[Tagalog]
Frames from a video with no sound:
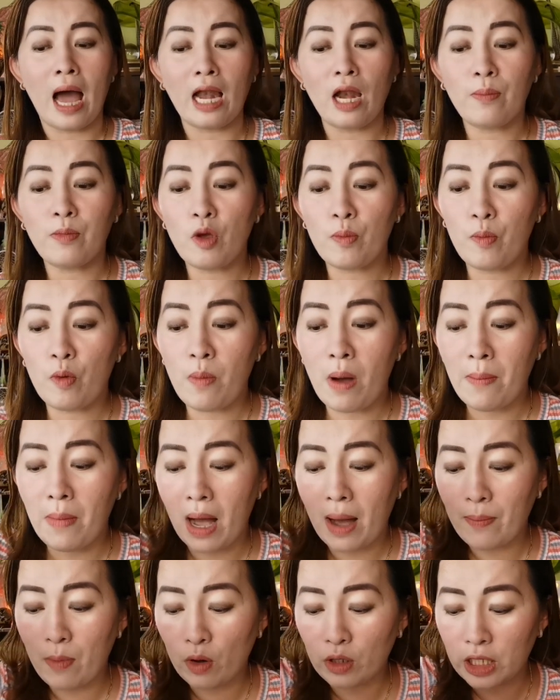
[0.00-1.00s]
Alam niyo po ba
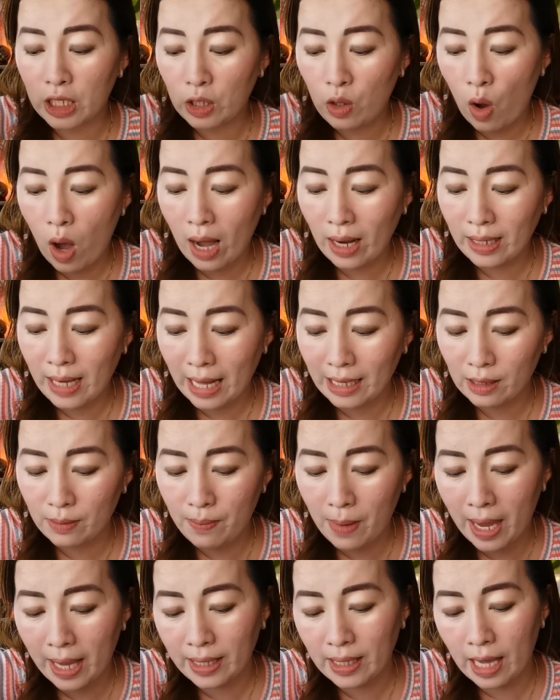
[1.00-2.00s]
mga bossing ko ang
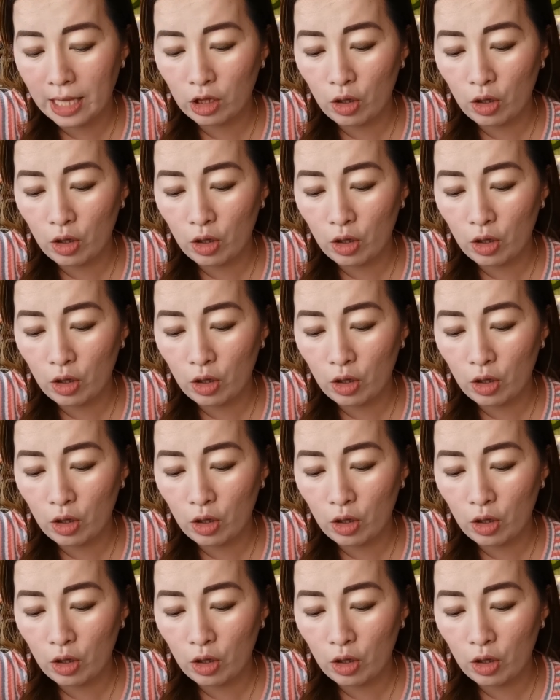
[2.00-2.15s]
nutmeg?